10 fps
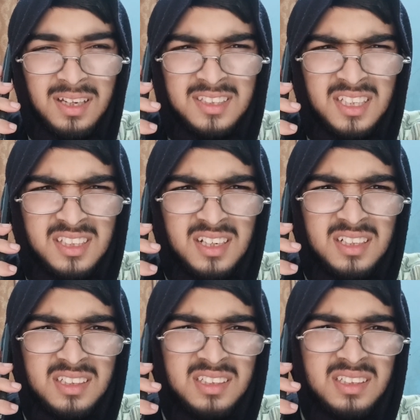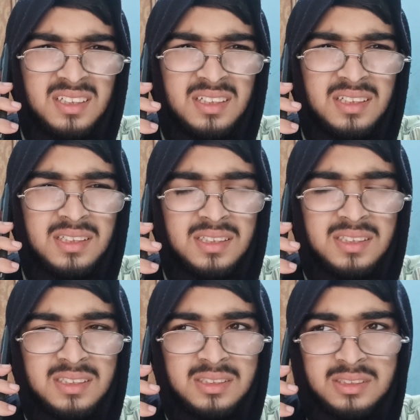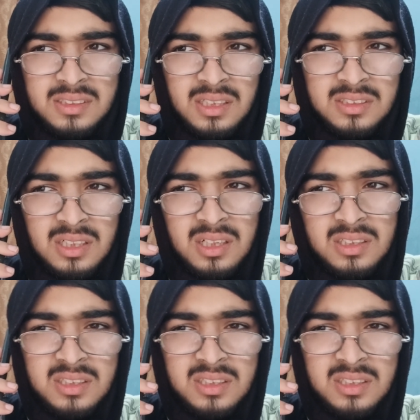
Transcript: अच्छा सर अच्छा